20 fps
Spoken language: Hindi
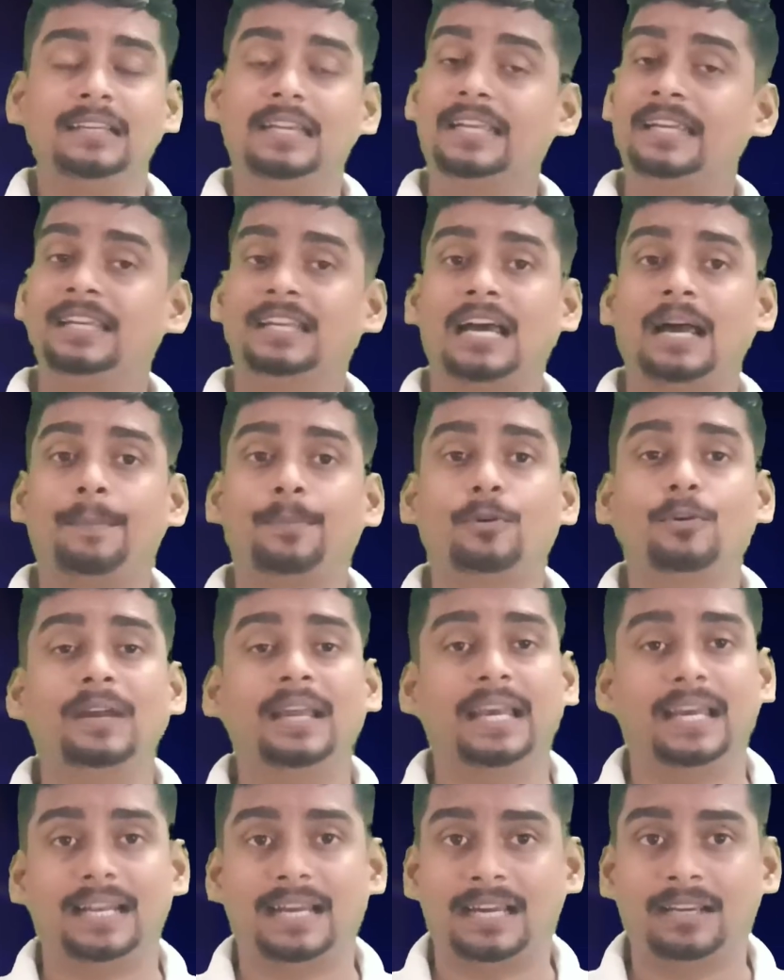लेकिन आपको
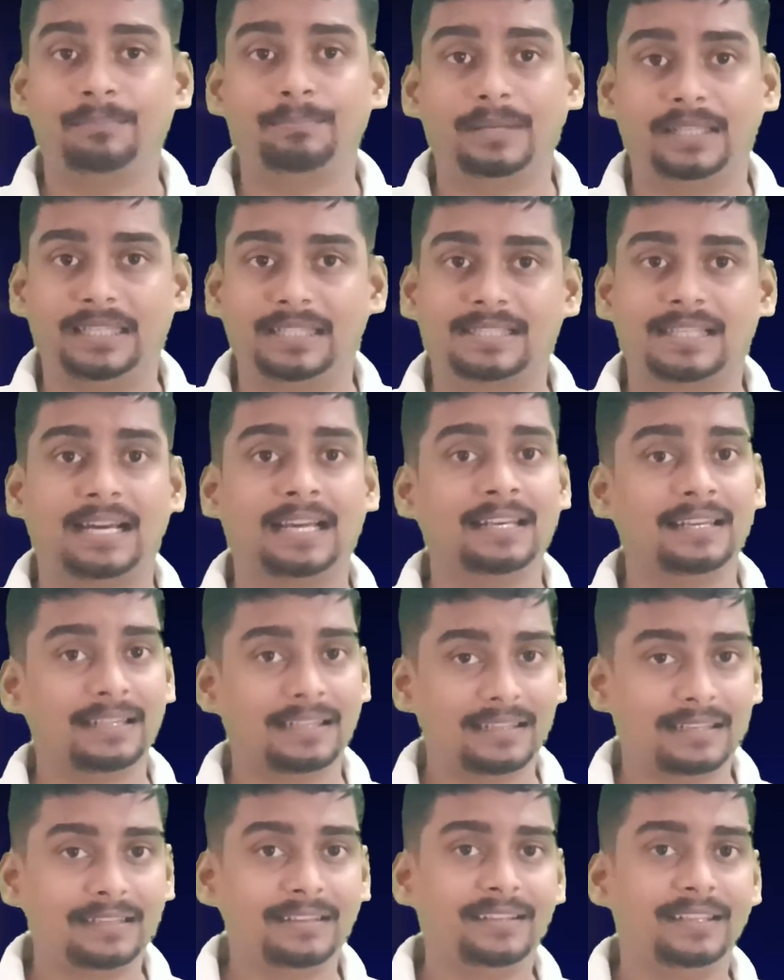हैरान परेशान
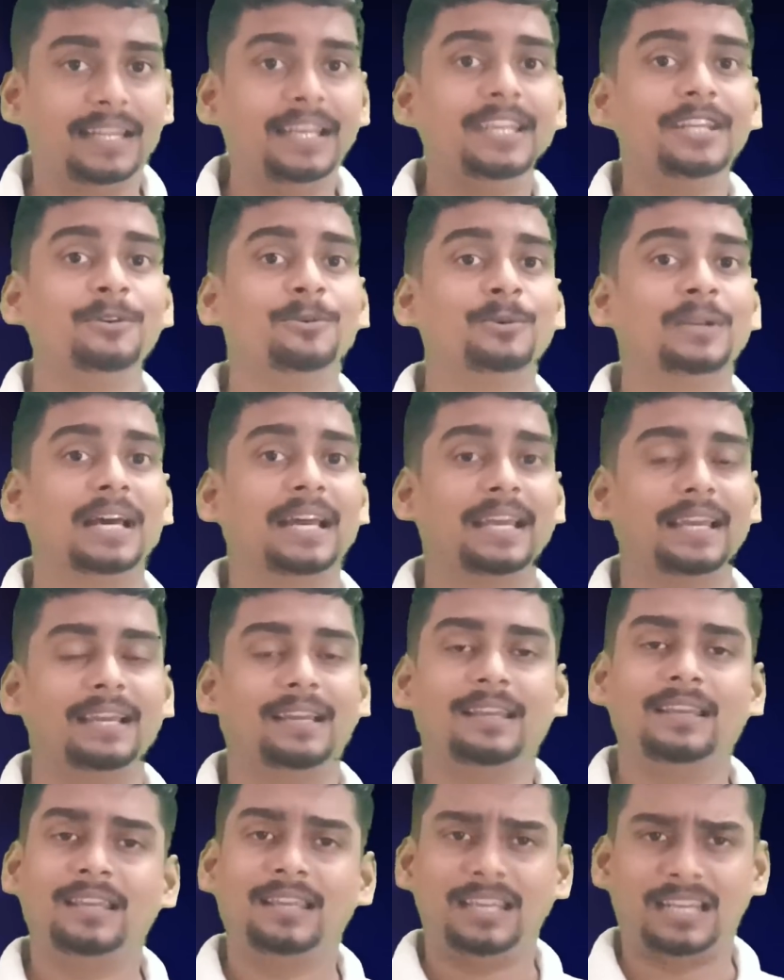नहीं होना है